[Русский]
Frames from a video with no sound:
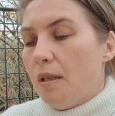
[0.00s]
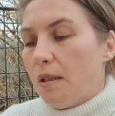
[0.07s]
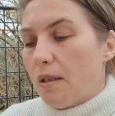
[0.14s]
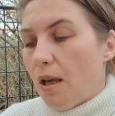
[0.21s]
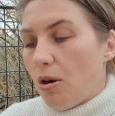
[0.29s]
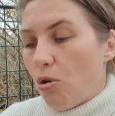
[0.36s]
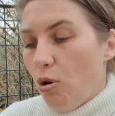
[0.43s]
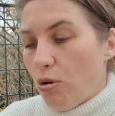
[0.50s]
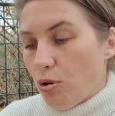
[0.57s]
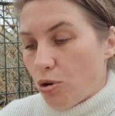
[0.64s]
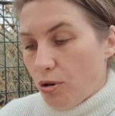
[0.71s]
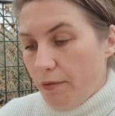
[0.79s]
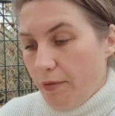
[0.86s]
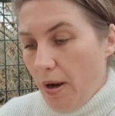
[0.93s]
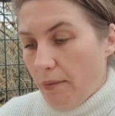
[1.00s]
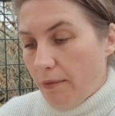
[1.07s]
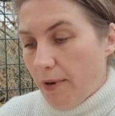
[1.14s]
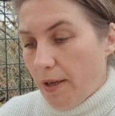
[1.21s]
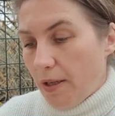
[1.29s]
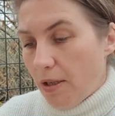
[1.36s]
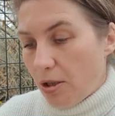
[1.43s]
Глаголю же вам
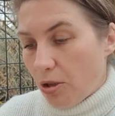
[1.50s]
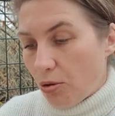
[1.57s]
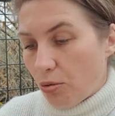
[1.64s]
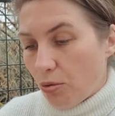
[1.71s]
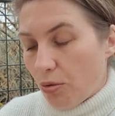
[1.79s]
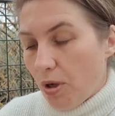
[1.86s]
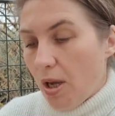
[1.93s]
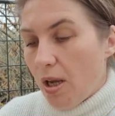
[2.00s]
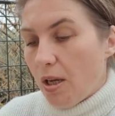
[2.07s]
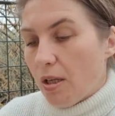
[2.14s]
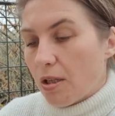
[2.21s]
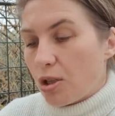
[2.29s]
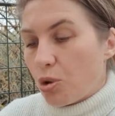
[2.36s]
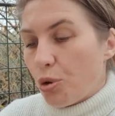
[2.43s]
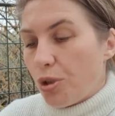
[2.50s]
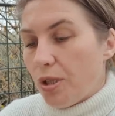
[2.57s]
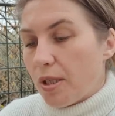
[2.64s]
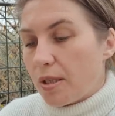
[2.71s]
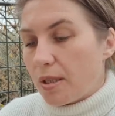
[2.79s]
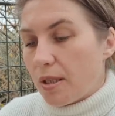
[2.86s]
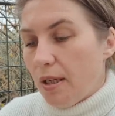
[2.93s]
воистину – Суть
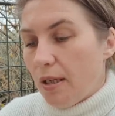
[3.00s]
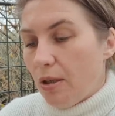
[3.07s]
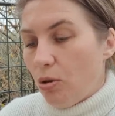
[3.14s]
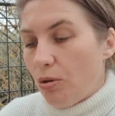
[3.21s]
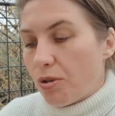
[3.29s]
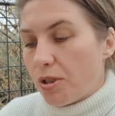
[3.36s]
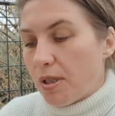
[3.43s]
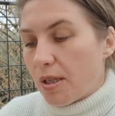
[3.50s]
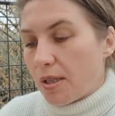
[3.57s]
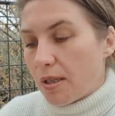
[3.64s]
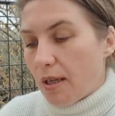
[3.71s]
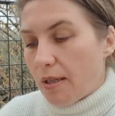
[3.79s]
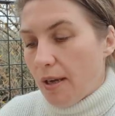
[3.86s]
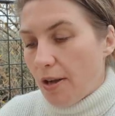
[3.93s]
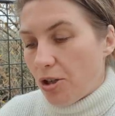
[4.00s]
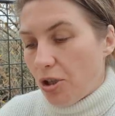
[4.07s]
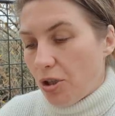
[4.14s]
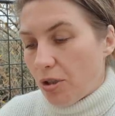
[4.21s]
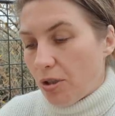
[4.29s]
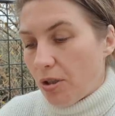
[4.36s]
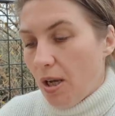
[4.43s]
Ницеи от здесь
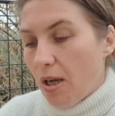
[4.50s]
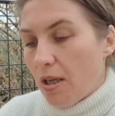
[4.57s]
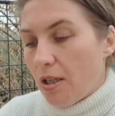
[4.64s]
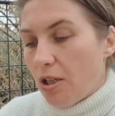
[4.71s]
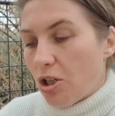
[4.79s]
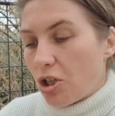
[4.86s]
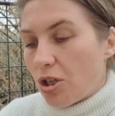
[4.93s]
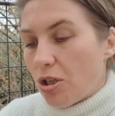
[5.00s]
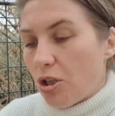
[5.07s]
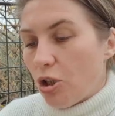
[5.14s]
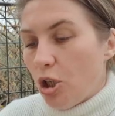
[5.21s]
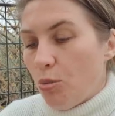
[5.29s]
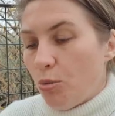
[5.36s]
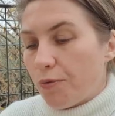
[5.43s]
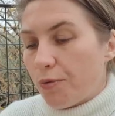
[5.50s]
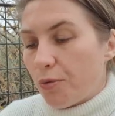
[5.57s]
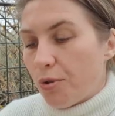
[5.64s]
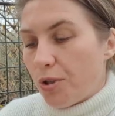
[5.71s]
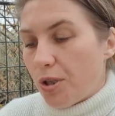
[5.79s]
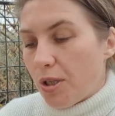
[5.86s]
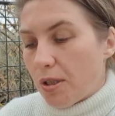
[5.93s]
стоящих, и же не имут
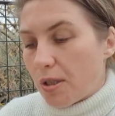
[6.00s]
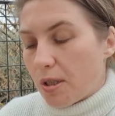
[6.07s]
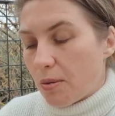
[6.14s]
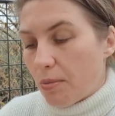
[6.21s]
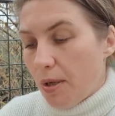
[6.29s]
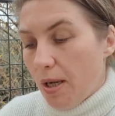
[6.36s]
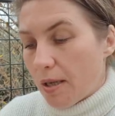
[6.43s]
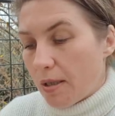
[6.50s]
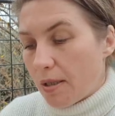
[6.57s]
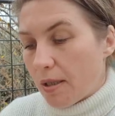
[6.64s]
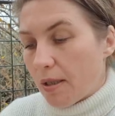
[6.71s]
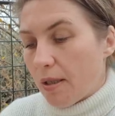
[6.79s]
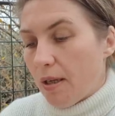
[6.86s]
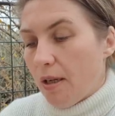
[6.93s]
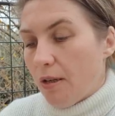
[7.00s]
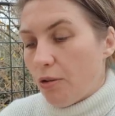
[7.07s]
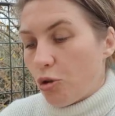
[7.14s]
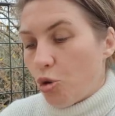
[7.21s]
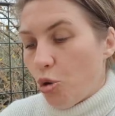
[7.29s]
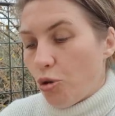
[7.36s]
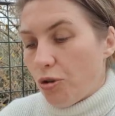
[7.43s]
вкусите смерти,
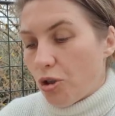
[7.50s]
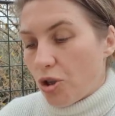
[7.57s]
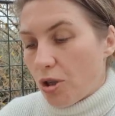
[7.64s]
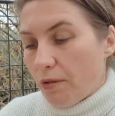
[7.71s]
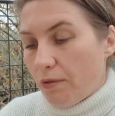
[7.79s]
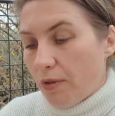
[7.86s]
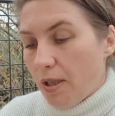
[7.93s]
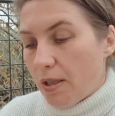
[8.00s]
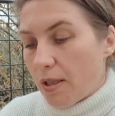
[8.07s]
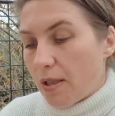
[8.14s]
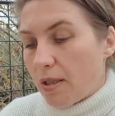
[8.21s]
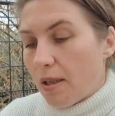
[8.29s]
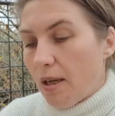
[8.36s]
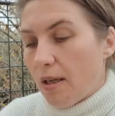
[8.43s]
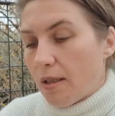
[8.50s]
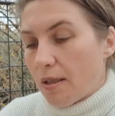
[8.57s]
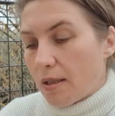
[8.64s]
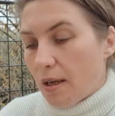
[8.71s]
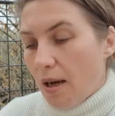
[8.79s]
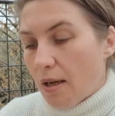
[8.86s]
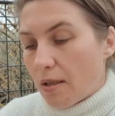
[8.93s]
донде же видят
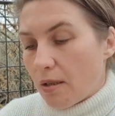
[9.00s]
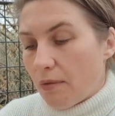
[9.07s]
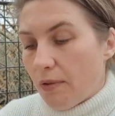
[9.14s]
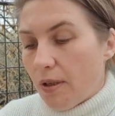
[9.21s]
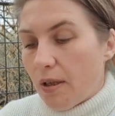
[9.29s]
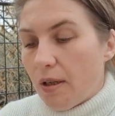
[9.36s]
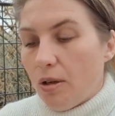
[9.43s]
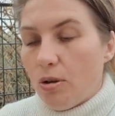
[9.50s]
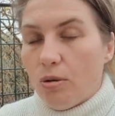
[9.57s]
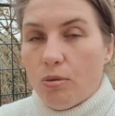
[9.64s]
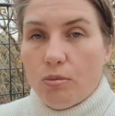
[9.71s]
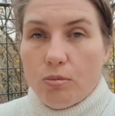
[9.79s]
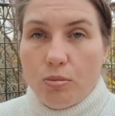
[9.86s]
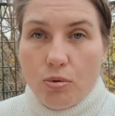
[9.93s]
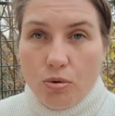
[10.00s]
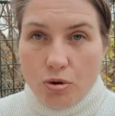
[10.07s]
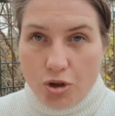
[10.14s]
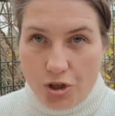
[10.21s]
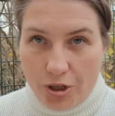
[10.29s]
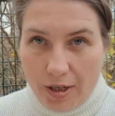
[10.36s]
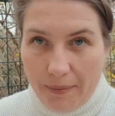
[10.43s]
Царствие
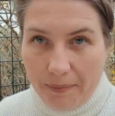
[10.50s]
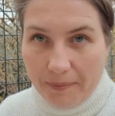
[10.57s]
Божие.